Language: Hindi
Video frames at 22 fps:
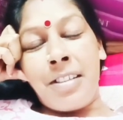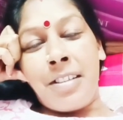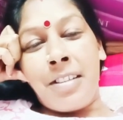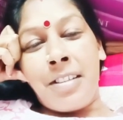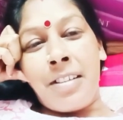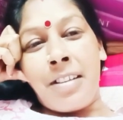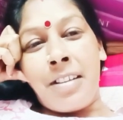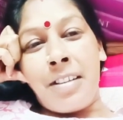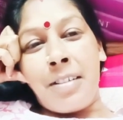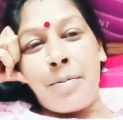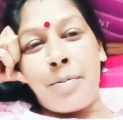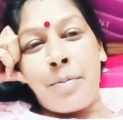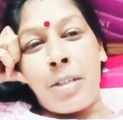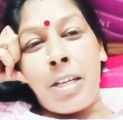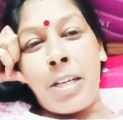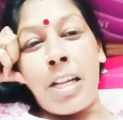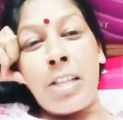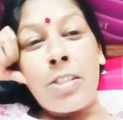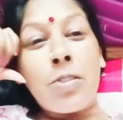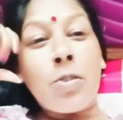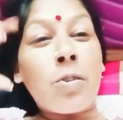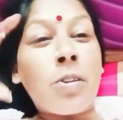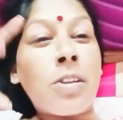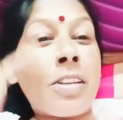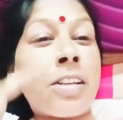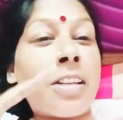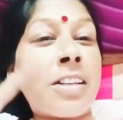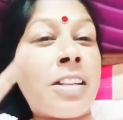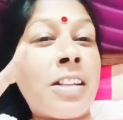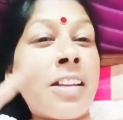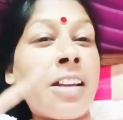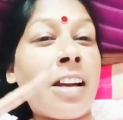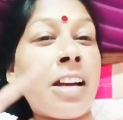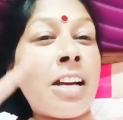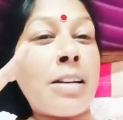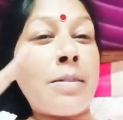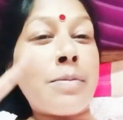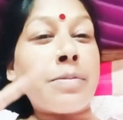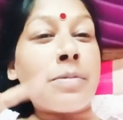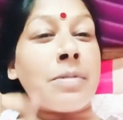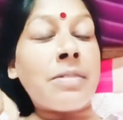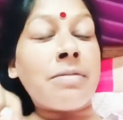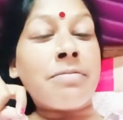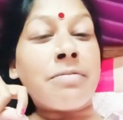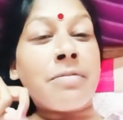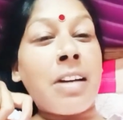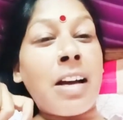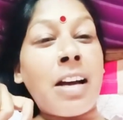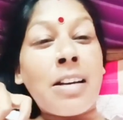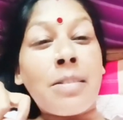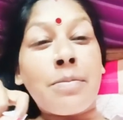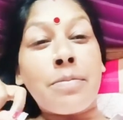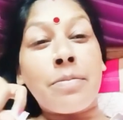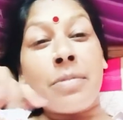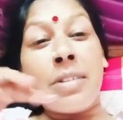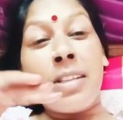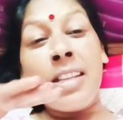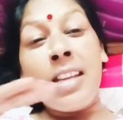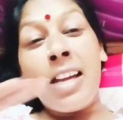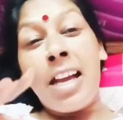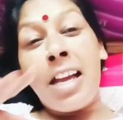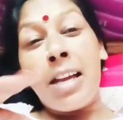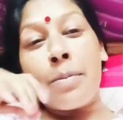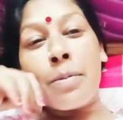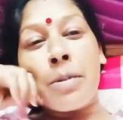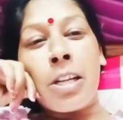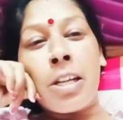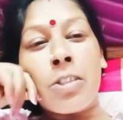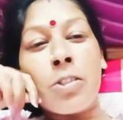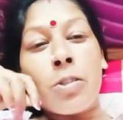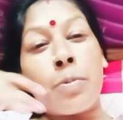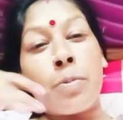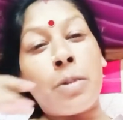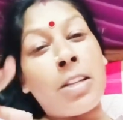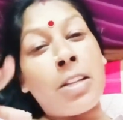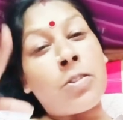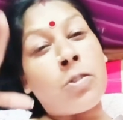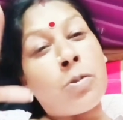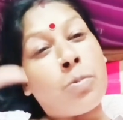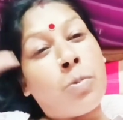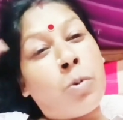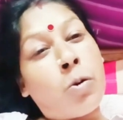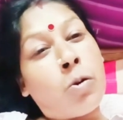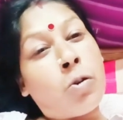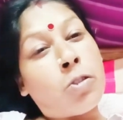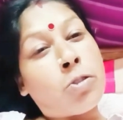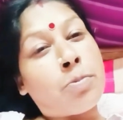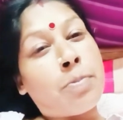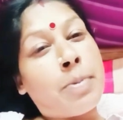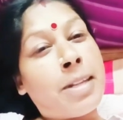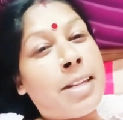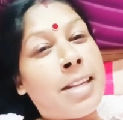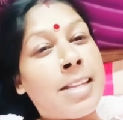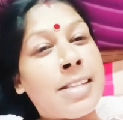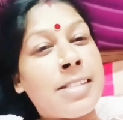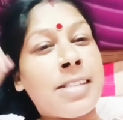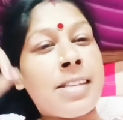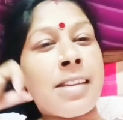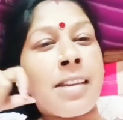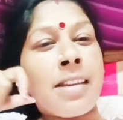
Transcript: प्लाजो की कटिंग अब अब नहीं आया प्लाजो प्लाजो बहुत पहले से है